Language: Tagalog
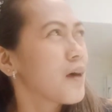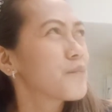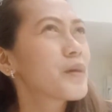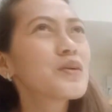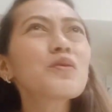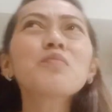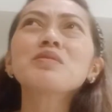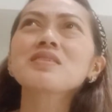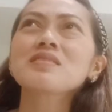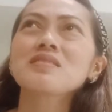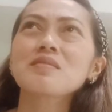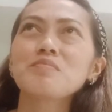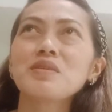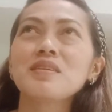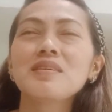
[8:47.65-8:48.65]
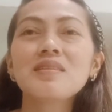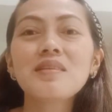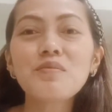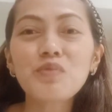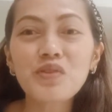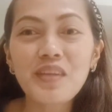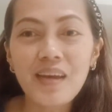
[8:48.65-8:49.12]
ano ba sasabihin?
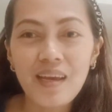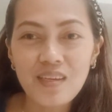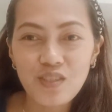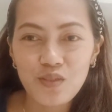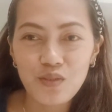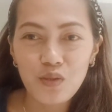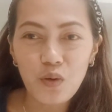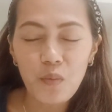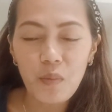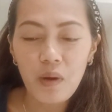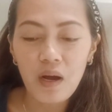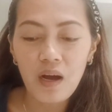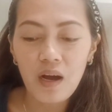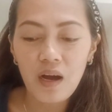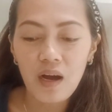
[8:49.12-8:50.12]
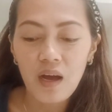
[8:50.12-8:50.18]
Hindi moderation, kumbaga,